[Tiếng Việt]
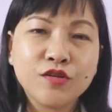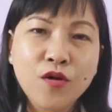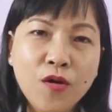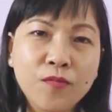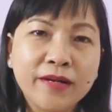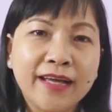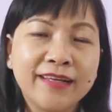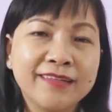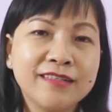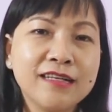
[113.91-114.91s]
nôn nè
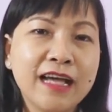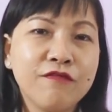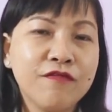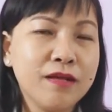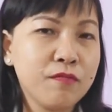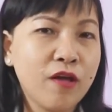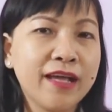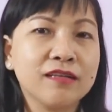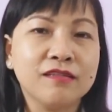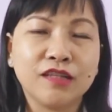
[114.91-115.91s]
nó gây viêm
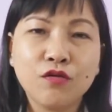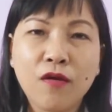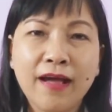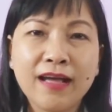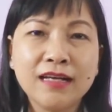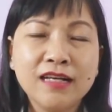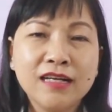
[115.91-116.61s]
loét đường tiêu hóa